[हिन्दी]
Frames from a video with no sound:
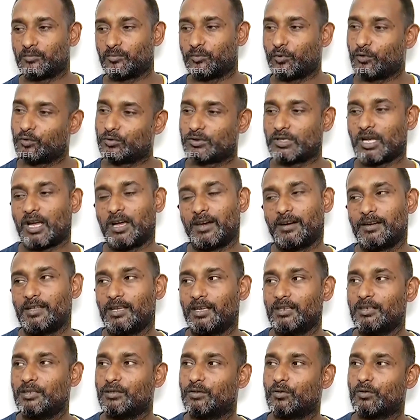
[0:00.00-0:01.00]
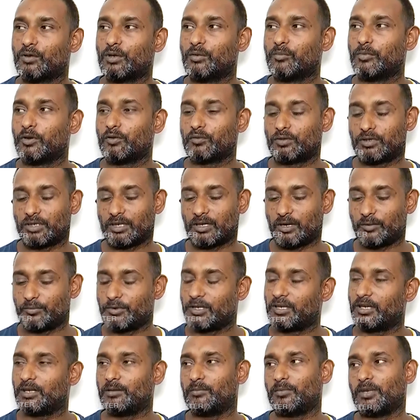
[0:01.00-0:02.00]
वो उसका आइडिया नहीं क्योंकि मैं उससे
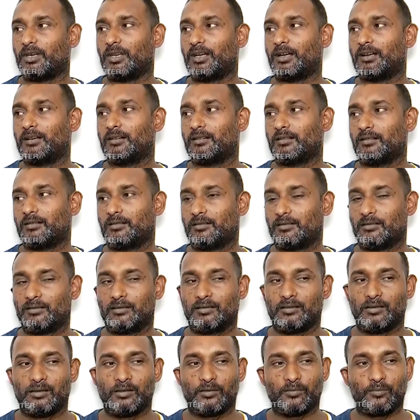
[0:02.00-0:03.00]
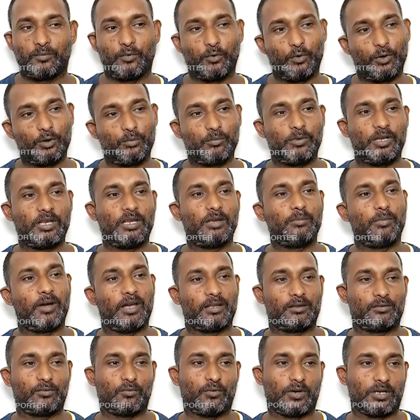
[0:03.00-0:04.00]
कभी नहीं मिला तो भैया फ़ोन में ही
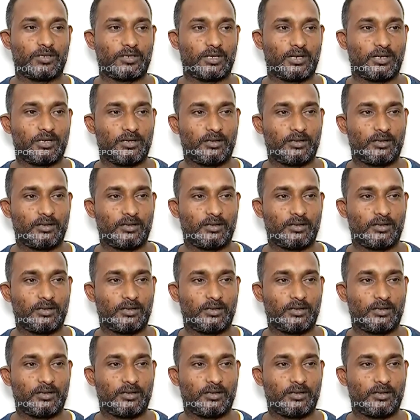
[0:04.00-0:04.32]
बात हुआ था